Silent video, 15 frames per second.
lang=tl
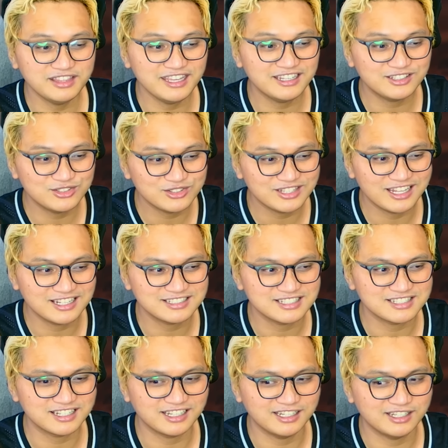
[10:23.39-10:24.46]
I-take nyo na lang
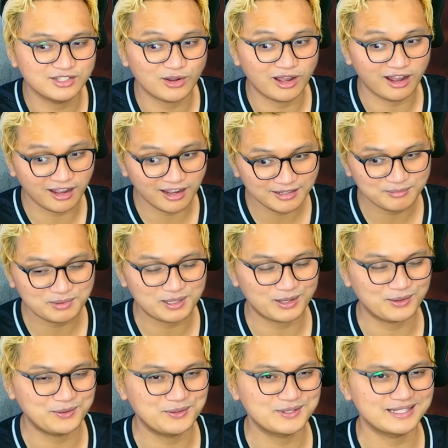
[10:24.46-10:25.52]
sa sarili nyo, ay,
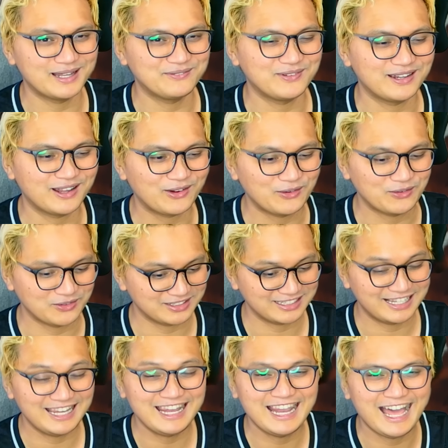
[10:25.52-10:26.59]
pinag-uusapan ako.
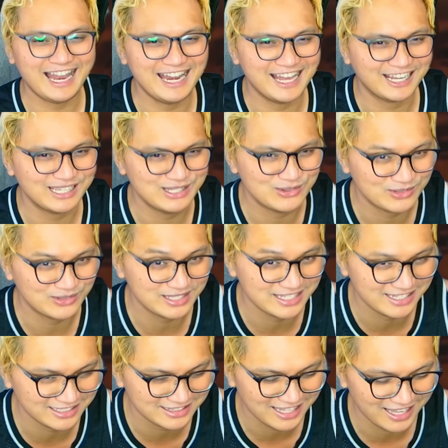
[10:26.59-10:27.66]
Lalaki yung
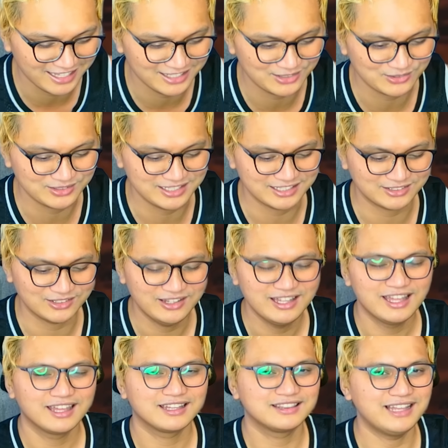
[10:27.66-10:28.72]
kikitain ko dito.
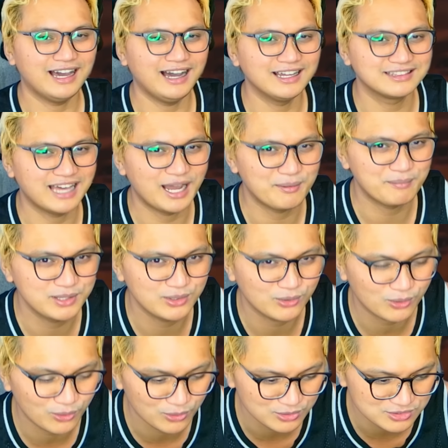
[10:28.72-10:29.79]

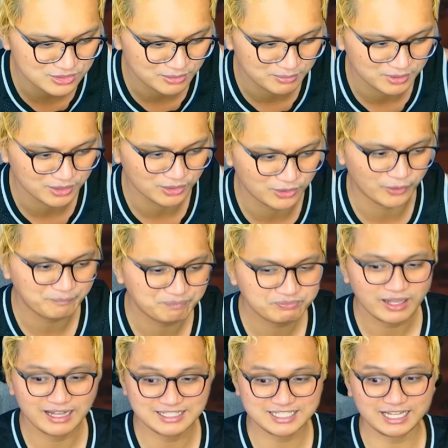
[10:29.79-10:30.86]
Dadami yung customer ko.
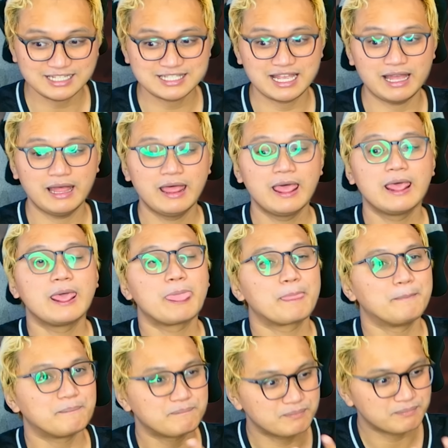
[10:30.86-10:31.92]
At saka sa,
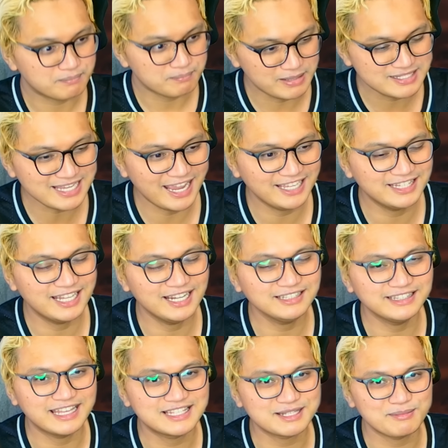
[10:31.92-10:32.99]
mensahe na
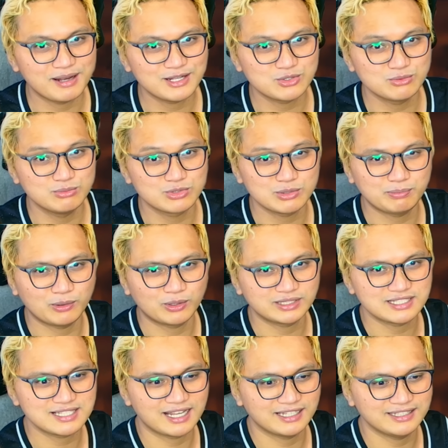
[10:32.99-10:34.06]
lang din sa mga
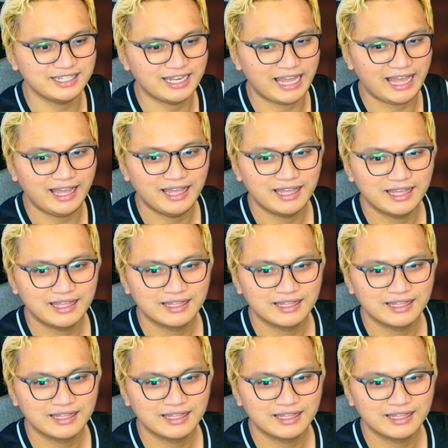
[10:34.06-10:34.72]
sumusuporta sa kanila,